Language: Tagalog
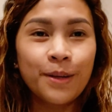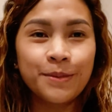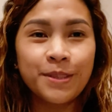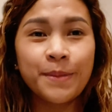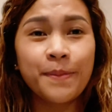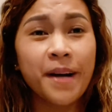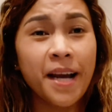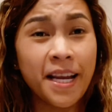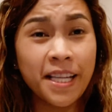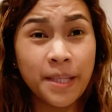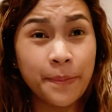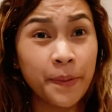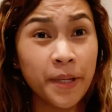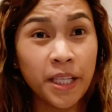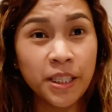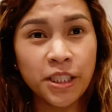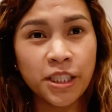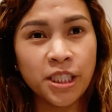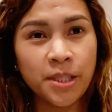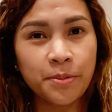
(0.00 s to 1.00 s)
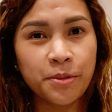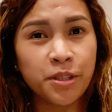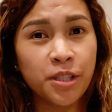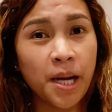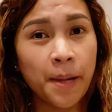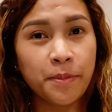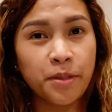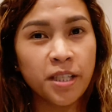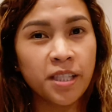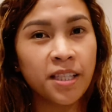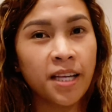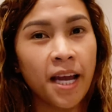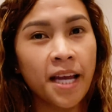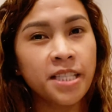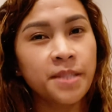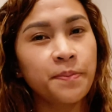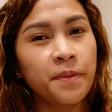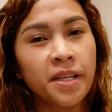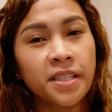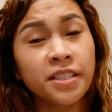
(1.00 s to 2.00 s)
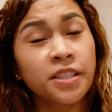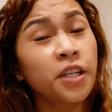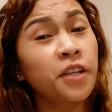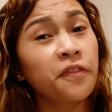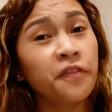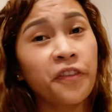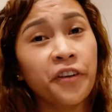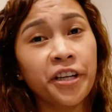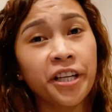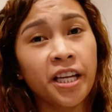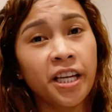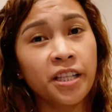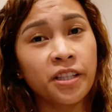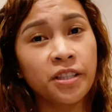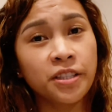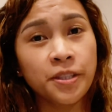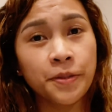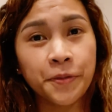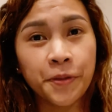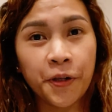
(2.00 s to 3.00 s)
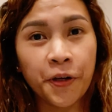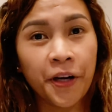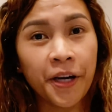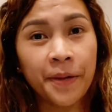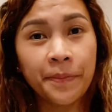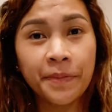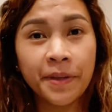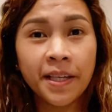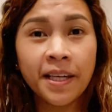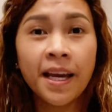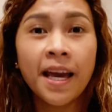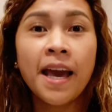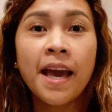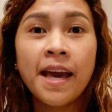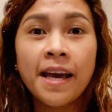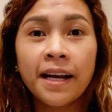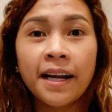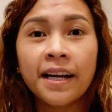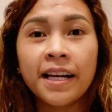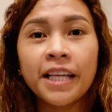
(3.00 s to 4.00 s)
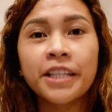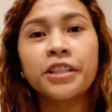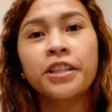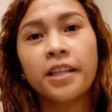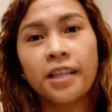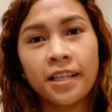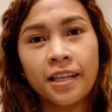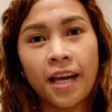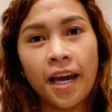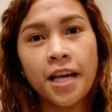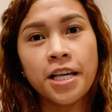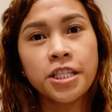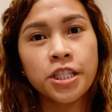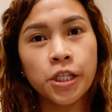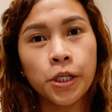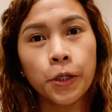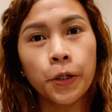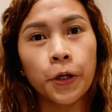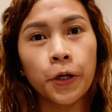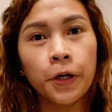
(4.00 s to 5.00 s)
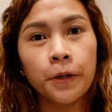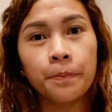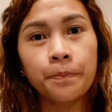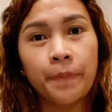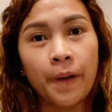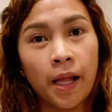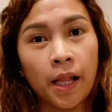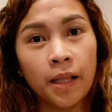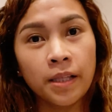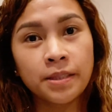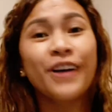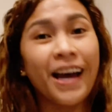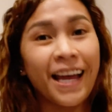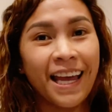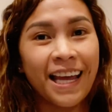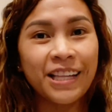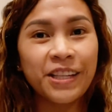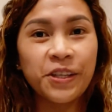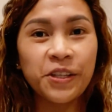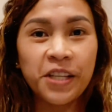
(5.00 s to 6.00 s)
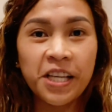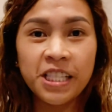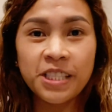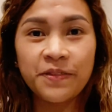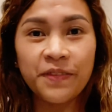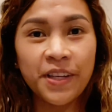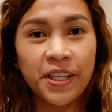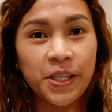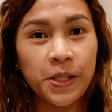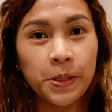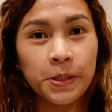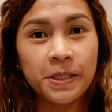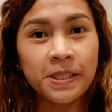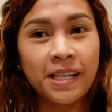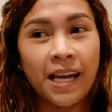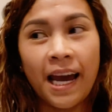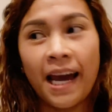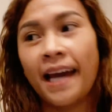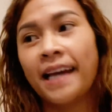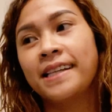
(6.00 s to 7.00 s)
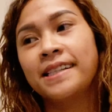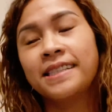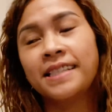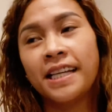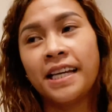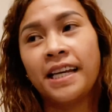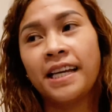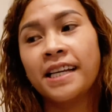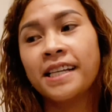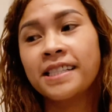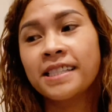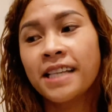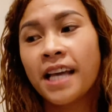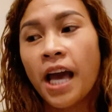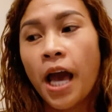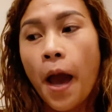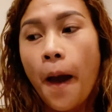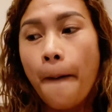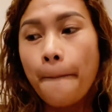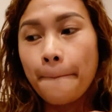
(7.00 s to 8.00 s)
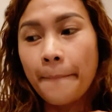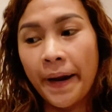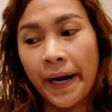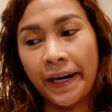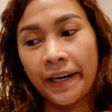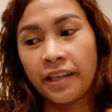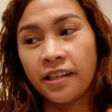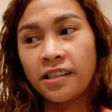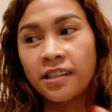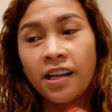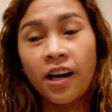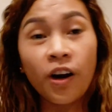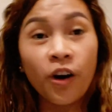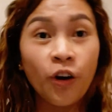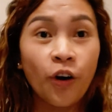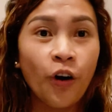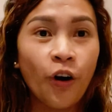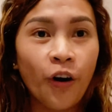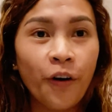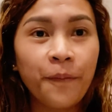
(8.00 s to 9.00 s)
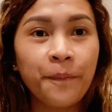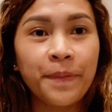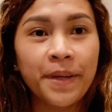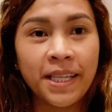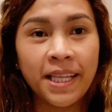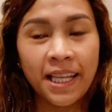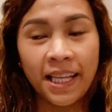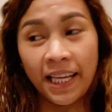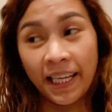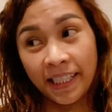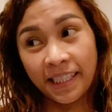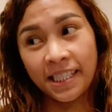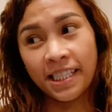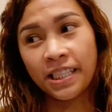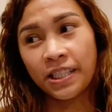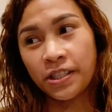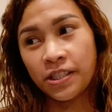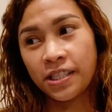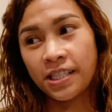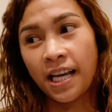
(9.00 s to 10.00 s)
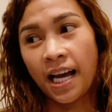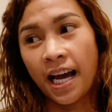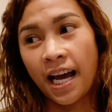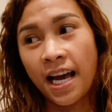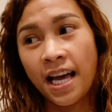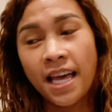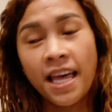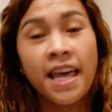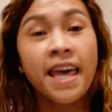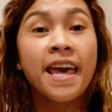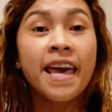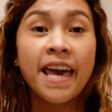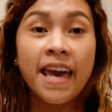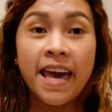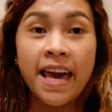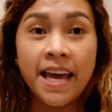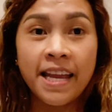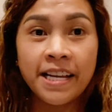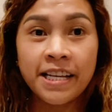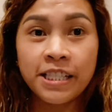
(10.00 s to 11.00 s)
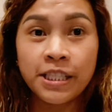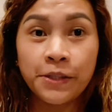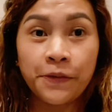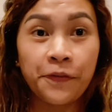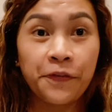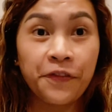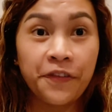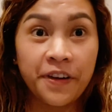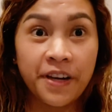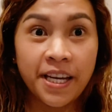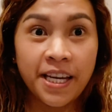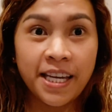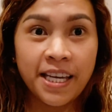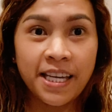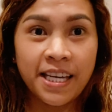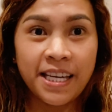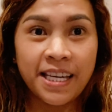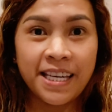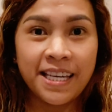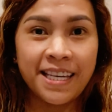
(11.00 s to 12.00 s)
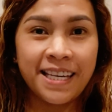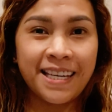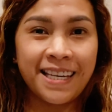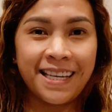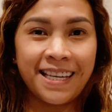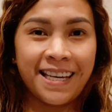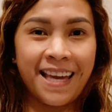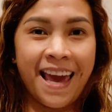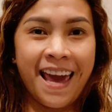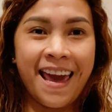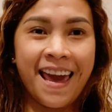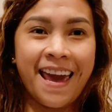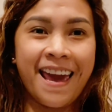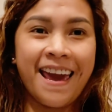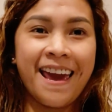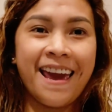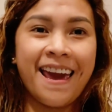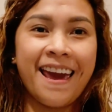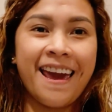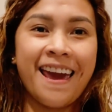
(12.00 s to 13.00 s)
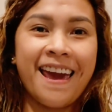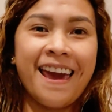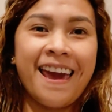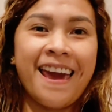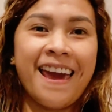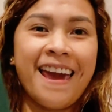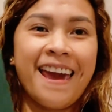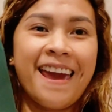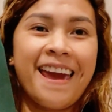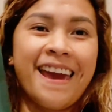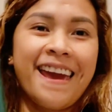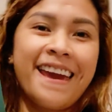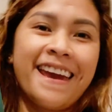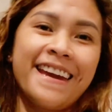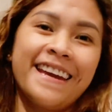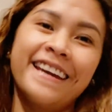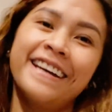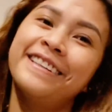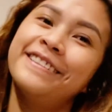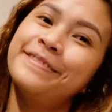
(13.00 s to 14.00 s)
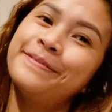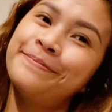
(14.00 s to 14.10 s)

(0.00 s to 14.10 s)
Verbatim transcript: sa mga hindi pa nagsasubscribe dyan guys, please don't forget to subscribe me. Click na rin guys yung bell. So ayan, today's videos guys is meron ang binili dito sa Innisfree. Yay!